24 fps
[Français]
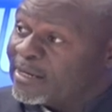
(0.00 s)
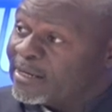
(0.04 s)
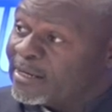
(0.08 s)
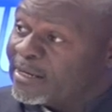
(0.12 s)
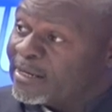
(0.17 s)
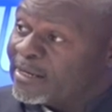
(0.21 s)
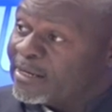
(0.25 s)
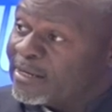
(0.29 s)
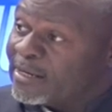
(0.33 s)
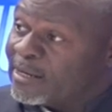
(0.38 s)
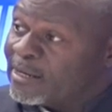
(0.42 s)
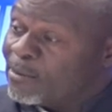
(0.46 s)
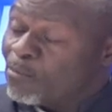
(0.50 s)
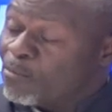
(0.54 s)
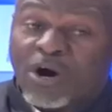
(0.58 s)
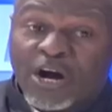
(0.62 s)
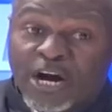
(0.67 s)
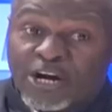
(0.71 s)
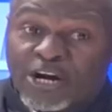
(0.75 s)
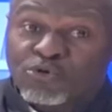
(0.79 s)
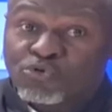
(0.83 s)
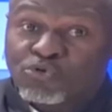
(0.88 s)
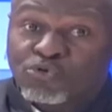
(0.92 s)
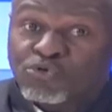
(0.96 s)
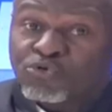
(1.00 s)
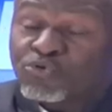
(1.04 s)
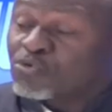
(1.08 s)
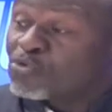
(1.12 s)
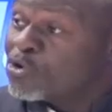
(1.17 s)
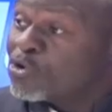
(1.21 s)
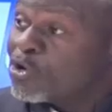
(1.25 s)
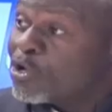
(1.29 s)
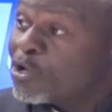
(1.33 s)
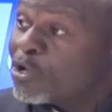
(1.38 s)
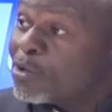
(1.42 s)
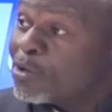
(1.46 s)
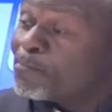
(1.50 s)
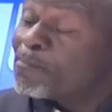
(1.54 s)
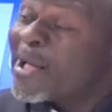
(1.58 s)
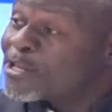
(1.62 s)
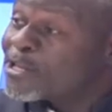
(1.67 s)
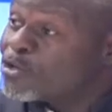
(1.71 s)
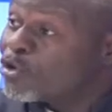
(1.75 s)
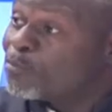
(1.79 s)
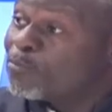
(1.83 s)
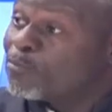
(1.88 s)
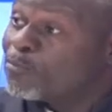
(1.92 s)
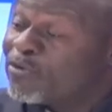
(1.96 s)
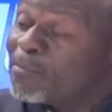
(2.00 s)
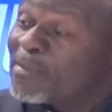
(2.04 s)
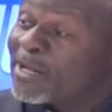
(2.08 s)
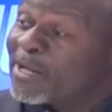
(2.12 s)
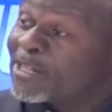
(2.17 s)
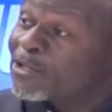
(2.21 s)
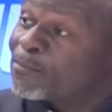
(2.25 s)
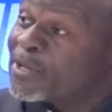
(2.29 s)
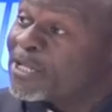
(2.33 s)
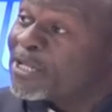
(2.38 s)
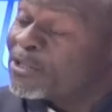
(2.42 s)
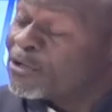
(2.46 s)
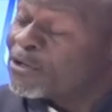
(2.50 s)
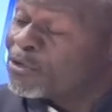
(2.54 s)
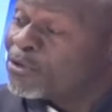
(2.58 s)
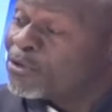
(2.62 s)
Mwanga Chouchou, personne ne pouvait mettre pied dedans.